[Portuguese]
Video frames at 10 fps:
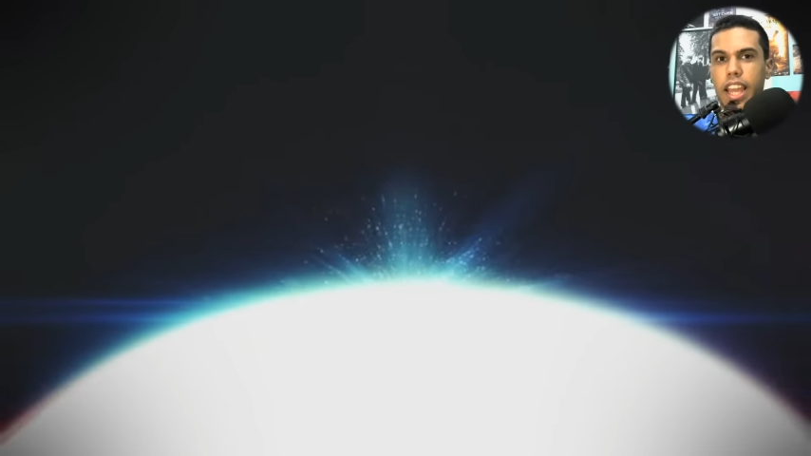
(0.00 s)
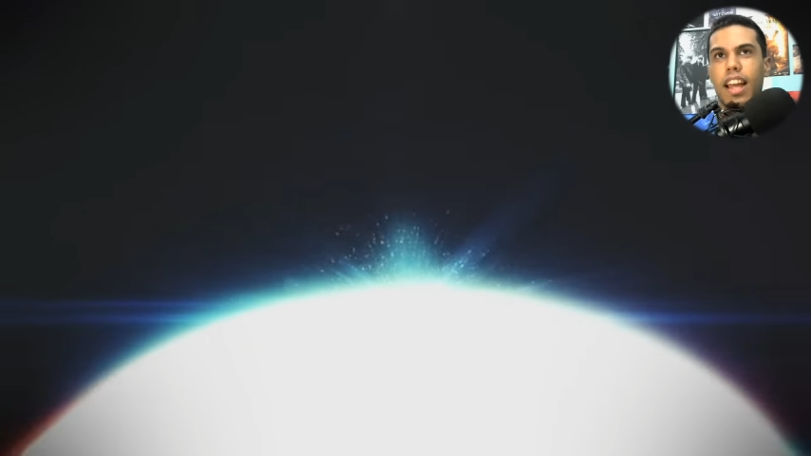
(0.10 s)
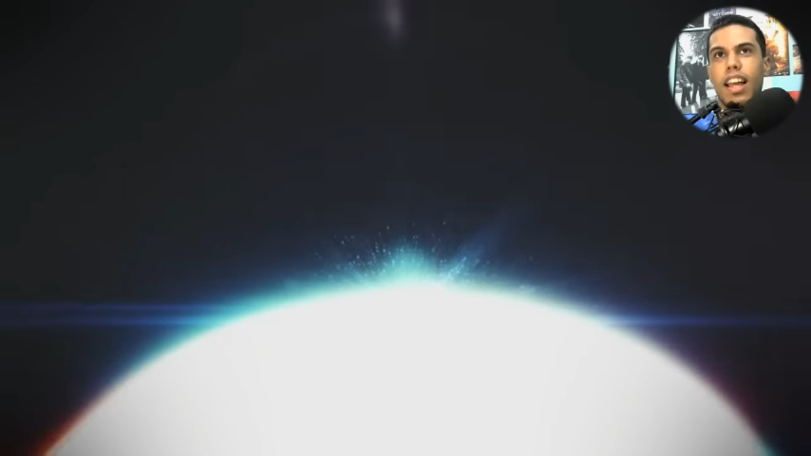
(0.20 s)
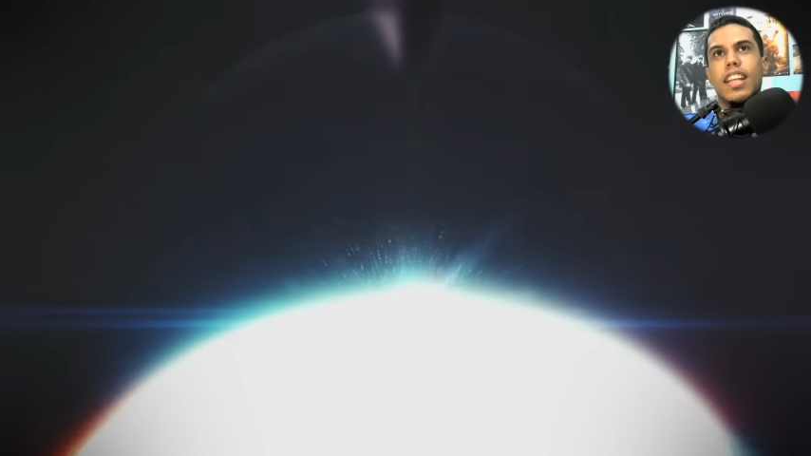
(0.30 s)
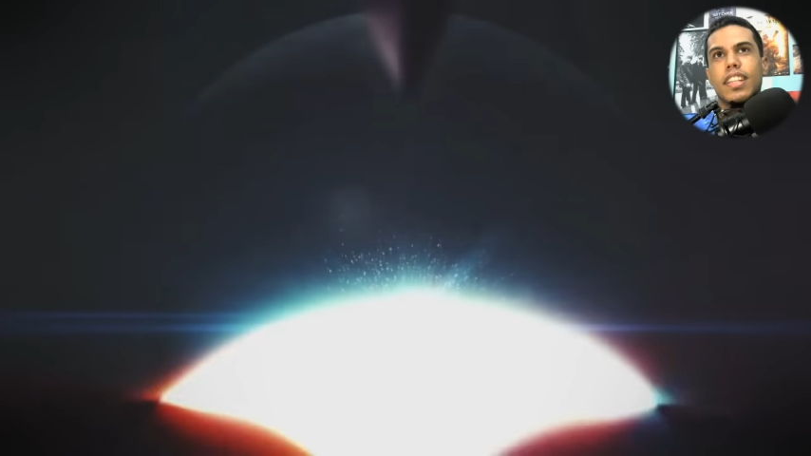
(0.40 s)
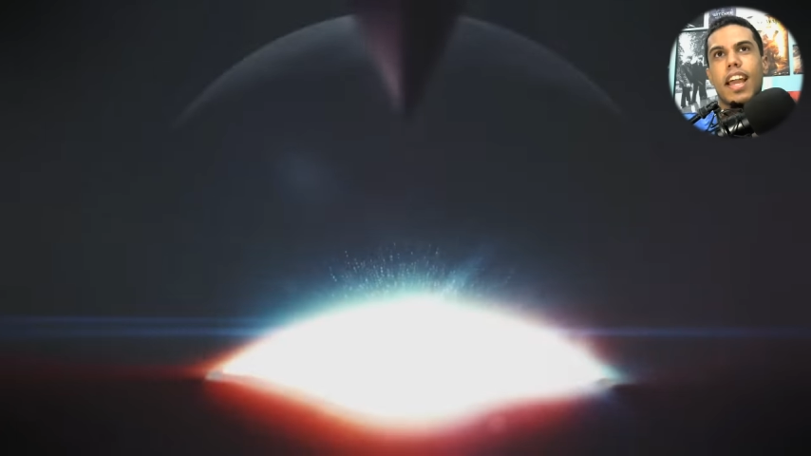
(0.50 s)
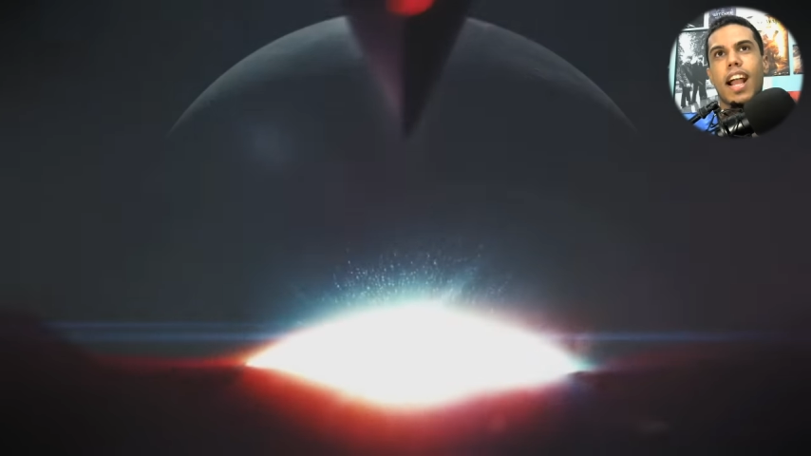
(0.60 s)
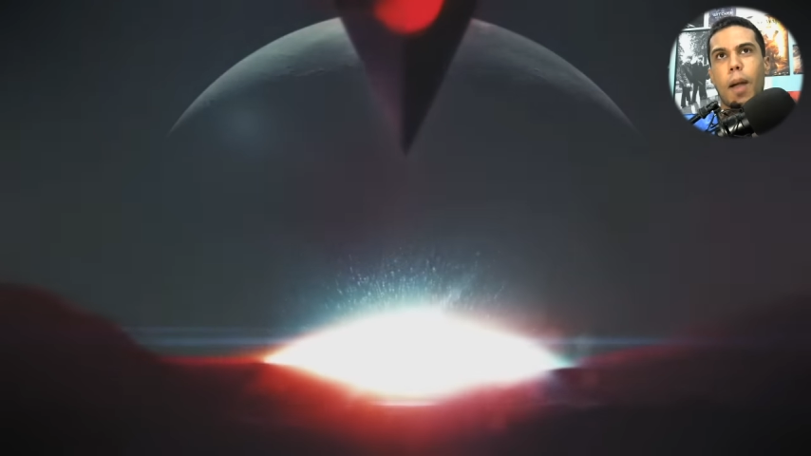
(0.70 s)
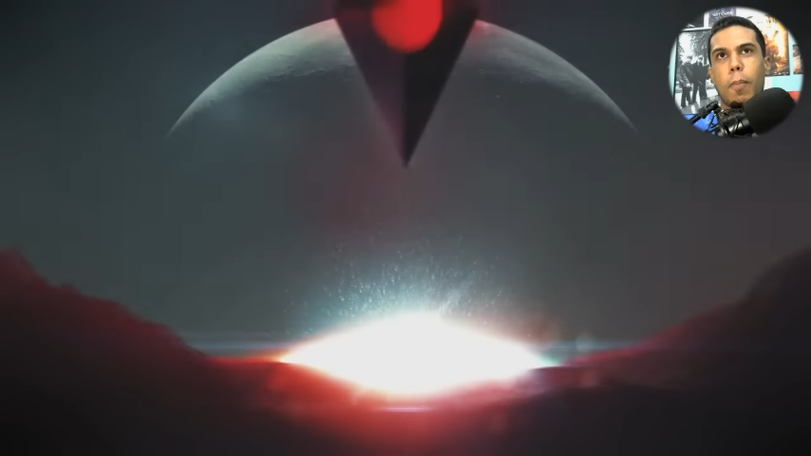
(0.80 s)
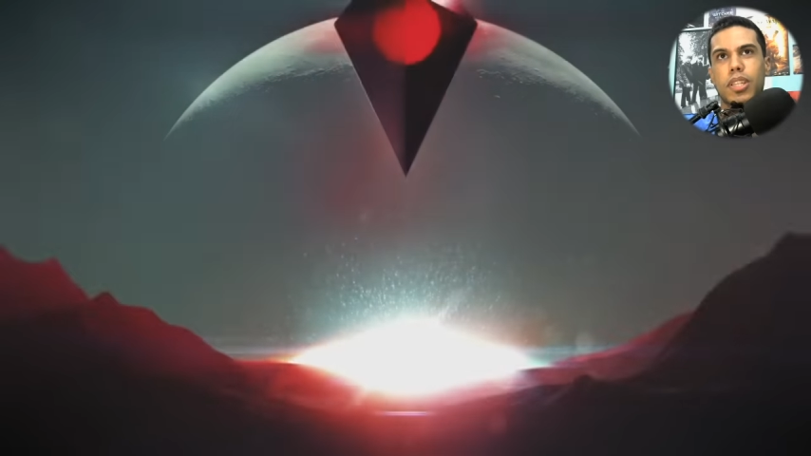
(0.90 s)
queira ter a
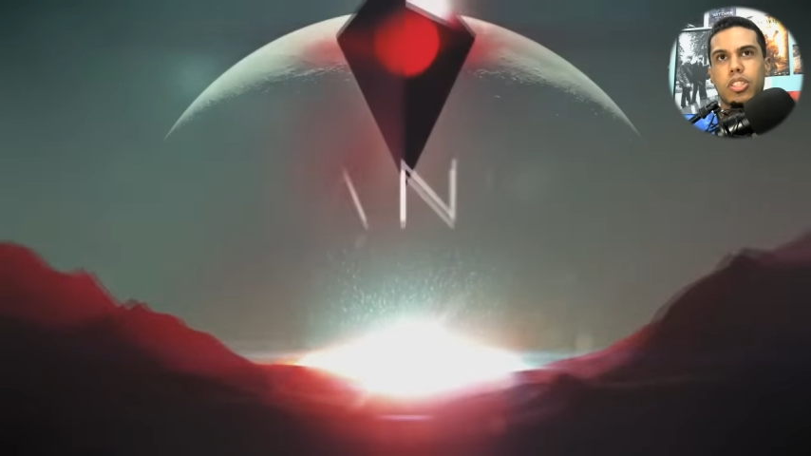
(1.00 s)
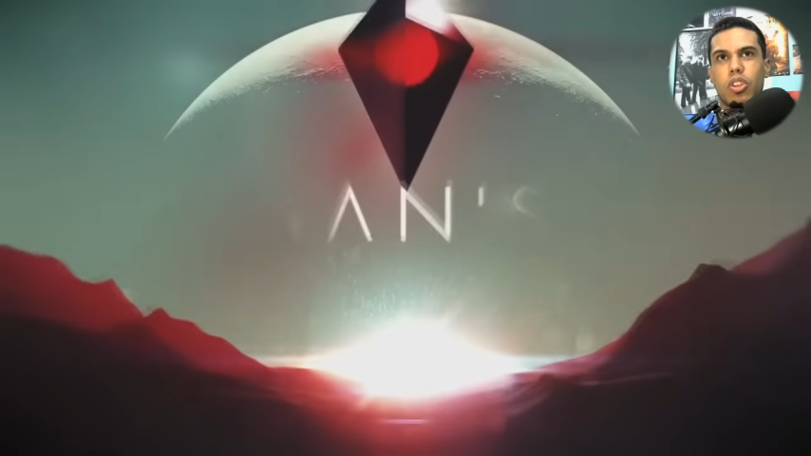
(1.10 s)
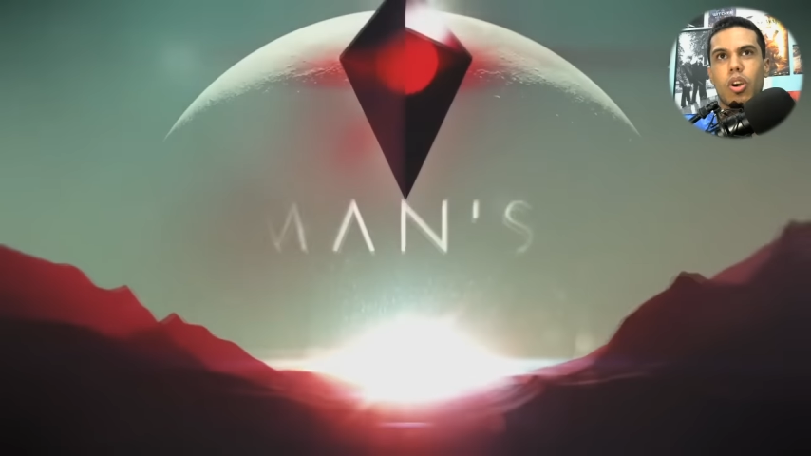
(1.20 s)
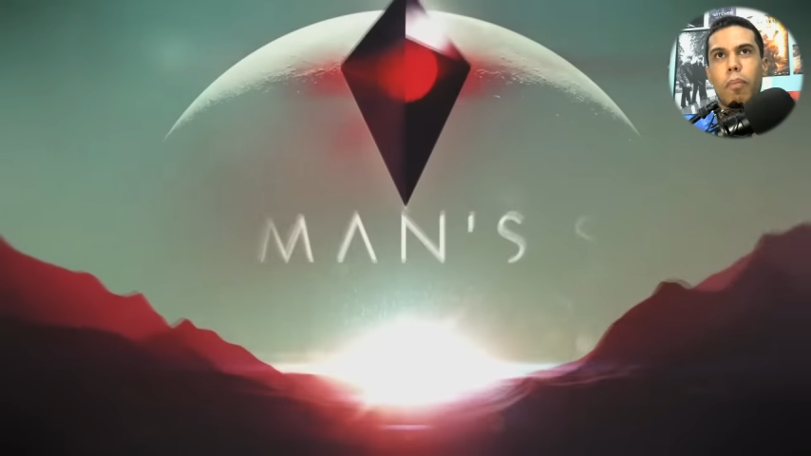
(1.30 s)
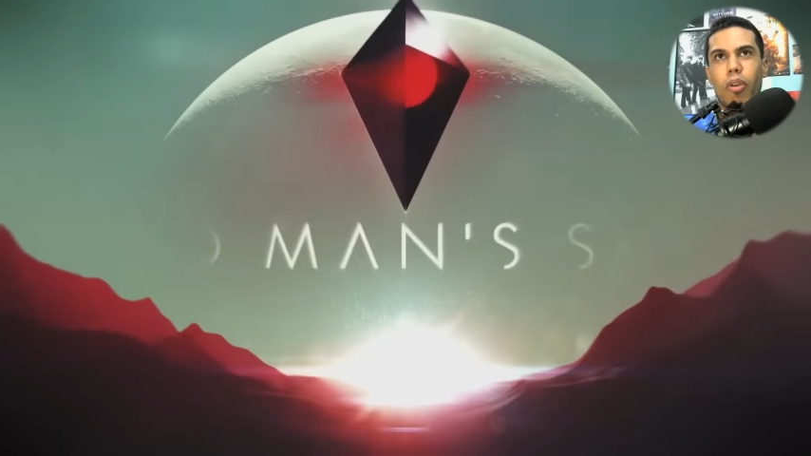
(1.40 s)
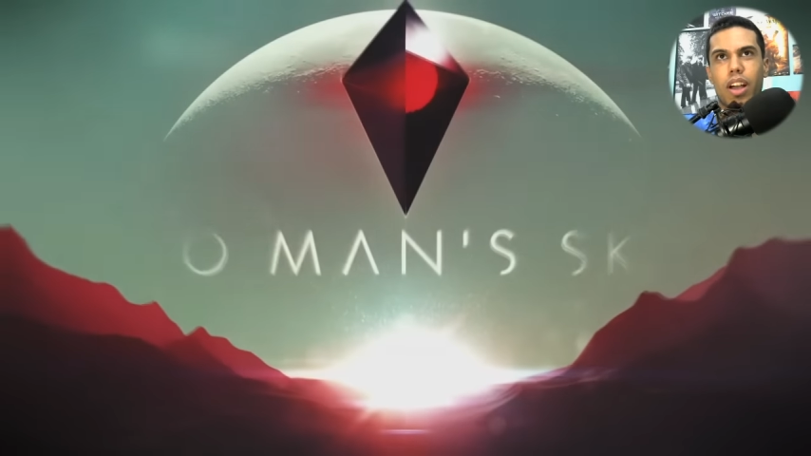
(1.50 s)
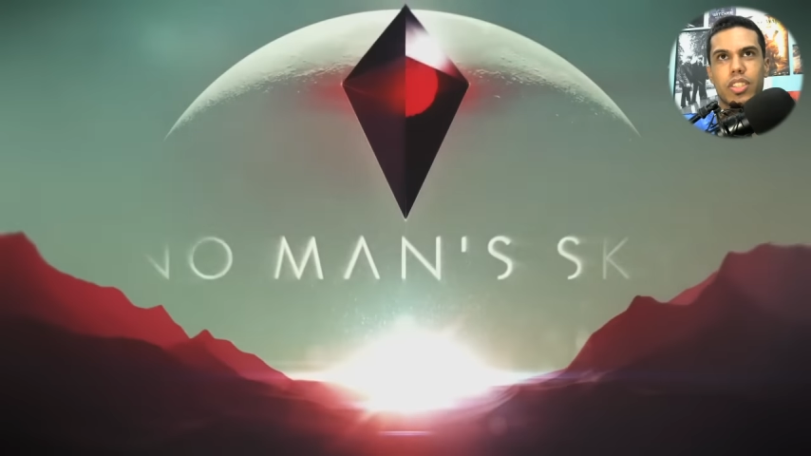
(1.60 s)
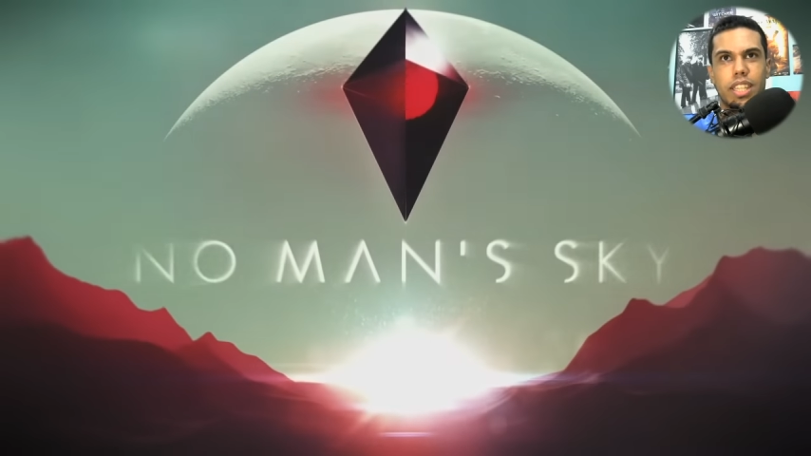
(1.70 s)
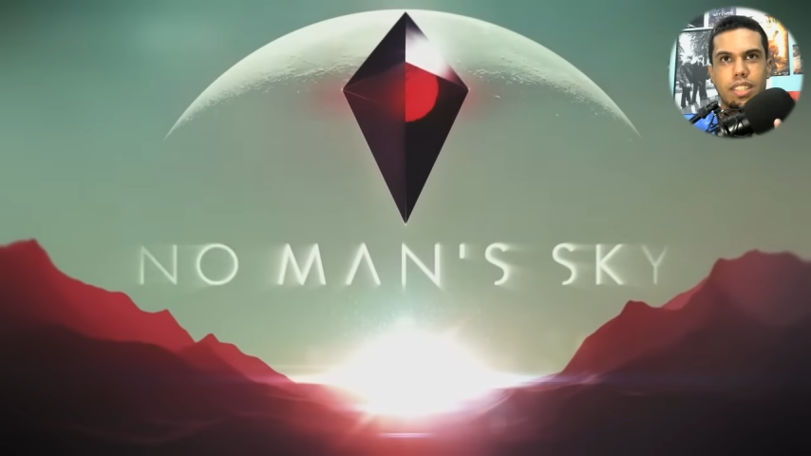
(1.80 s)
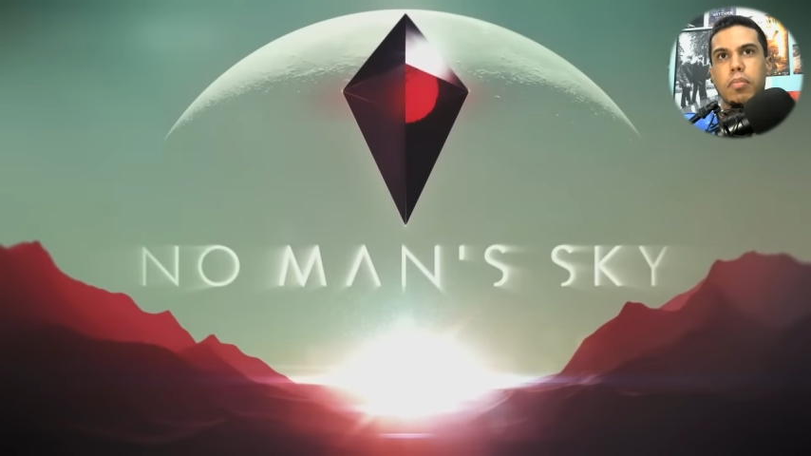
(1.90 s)
capa só por
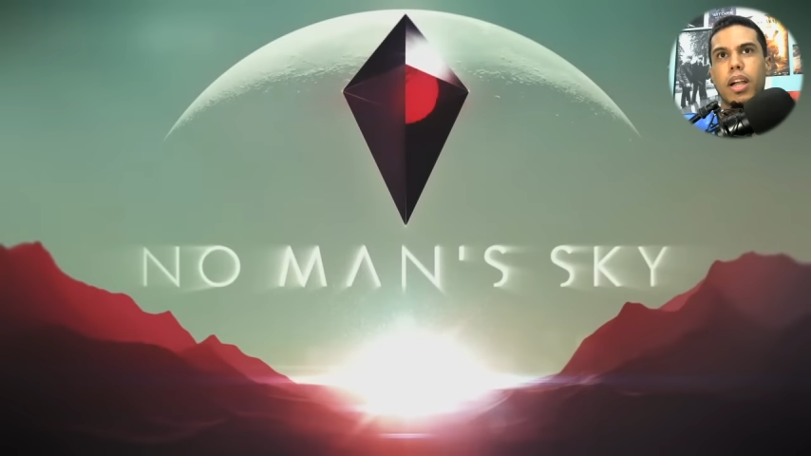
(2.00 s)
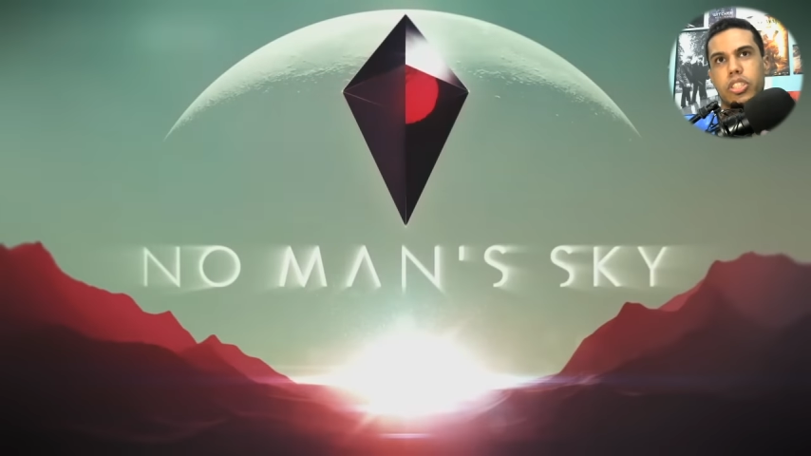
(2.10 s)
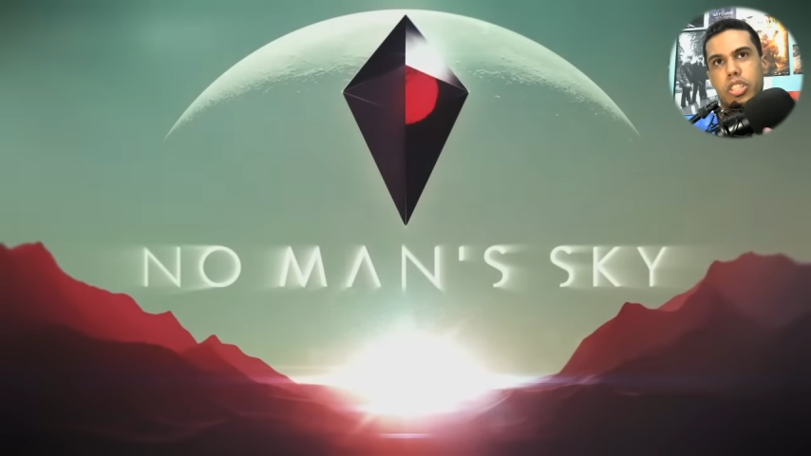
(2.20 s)
causa dessa imagem.